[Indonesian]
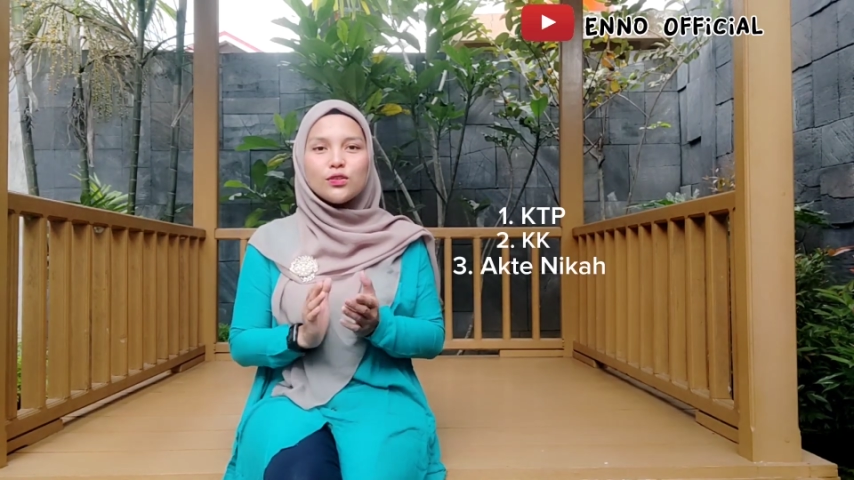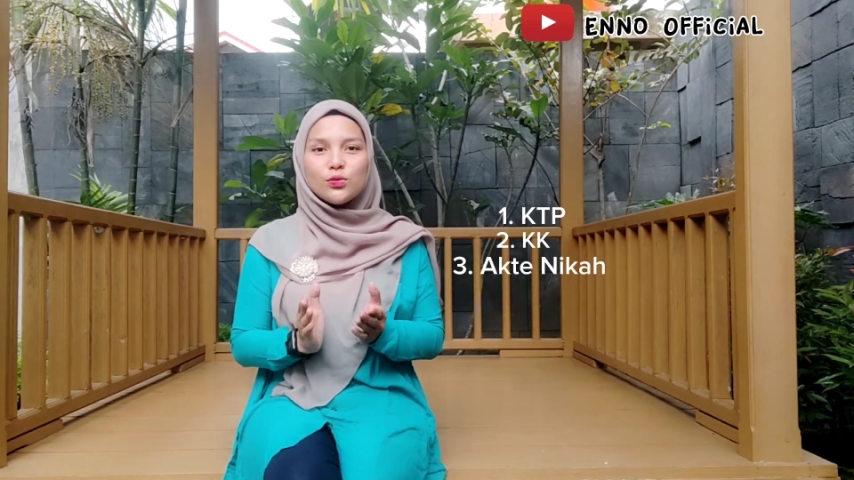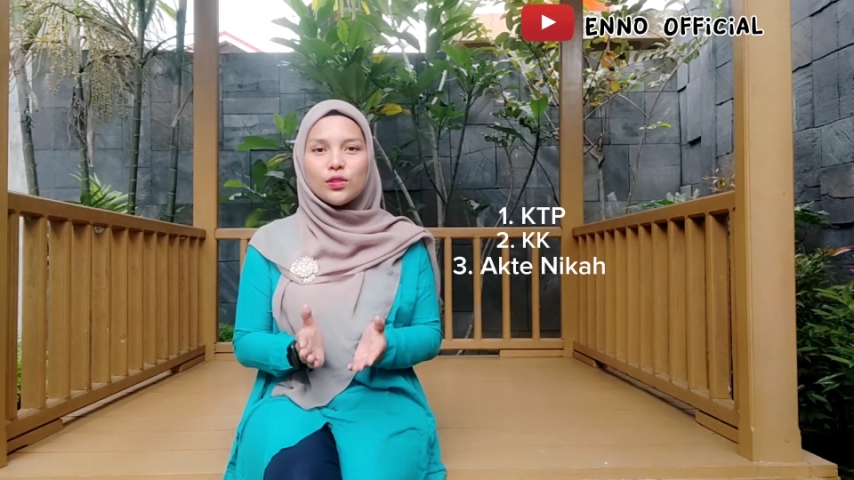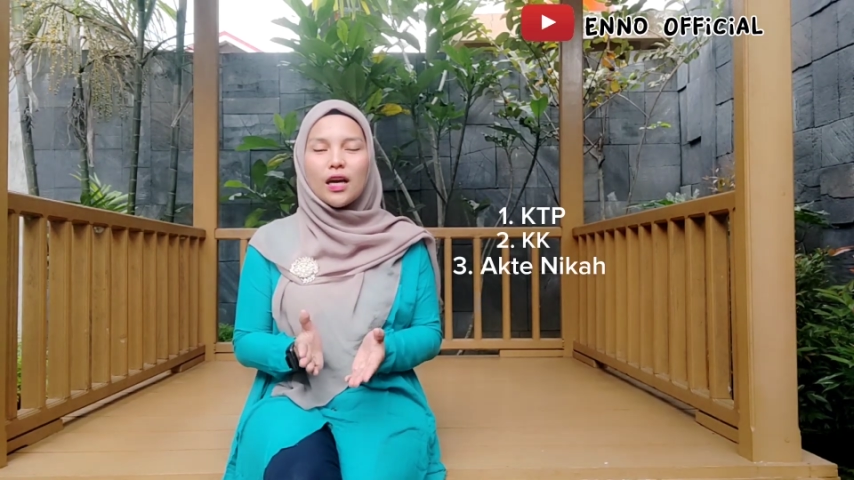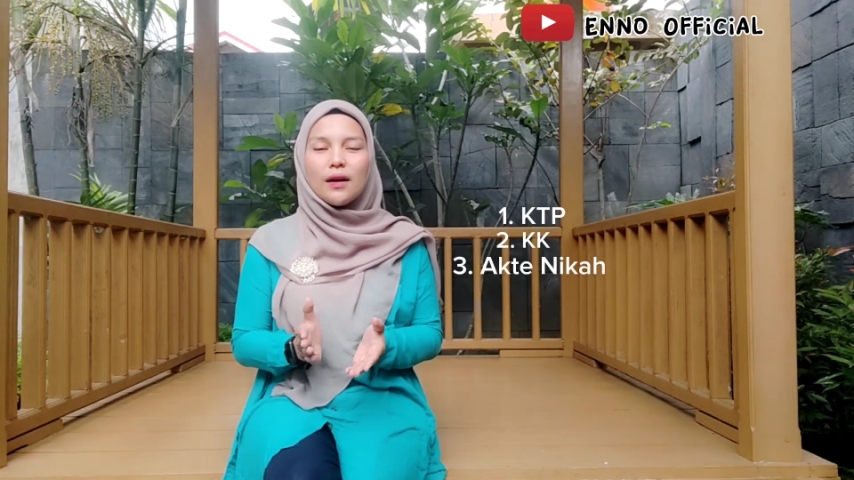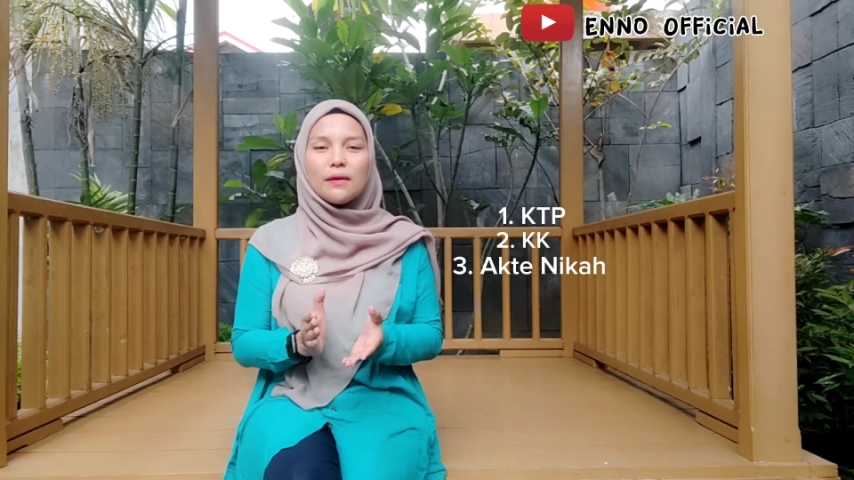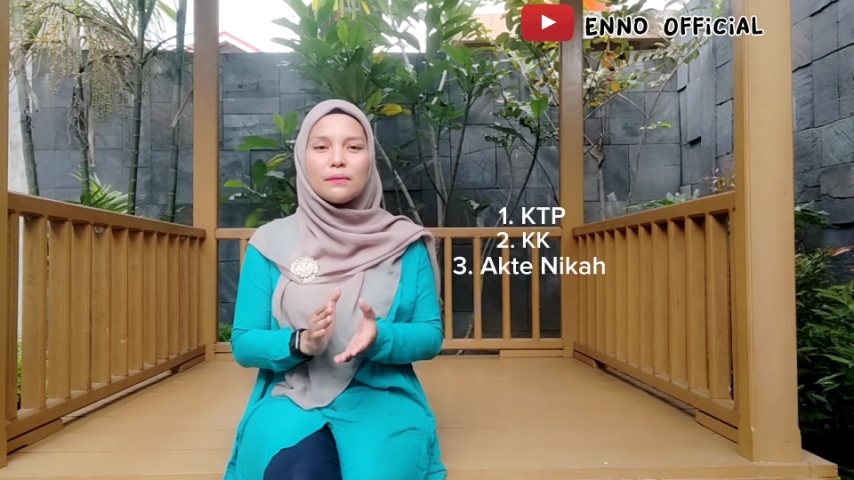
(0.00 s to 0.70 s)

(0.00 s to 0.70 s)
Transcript: sudah